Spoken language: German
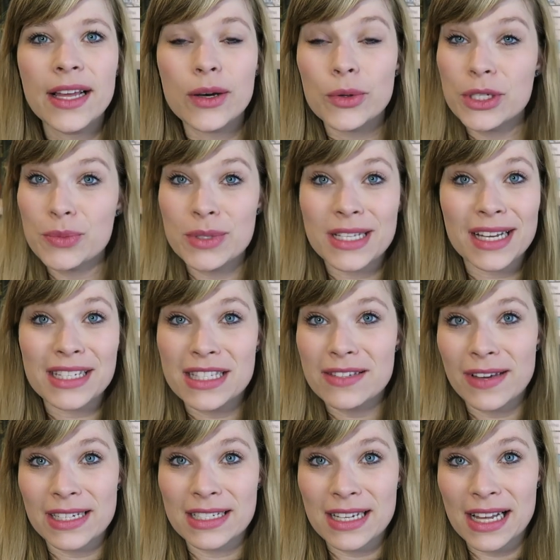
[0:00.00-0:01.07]
Und ich muss sagen, der
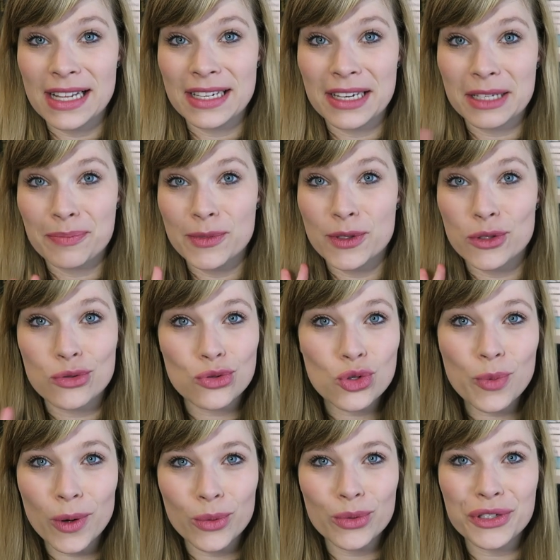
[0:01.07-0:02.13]
zweite Teil hier hat mir
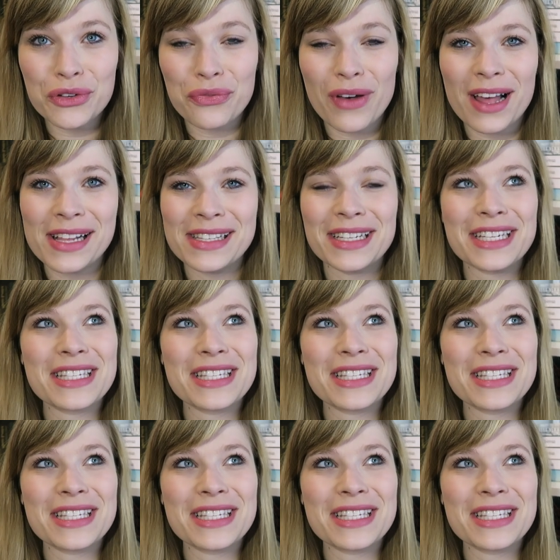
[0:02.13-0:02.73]
super gut gefallen.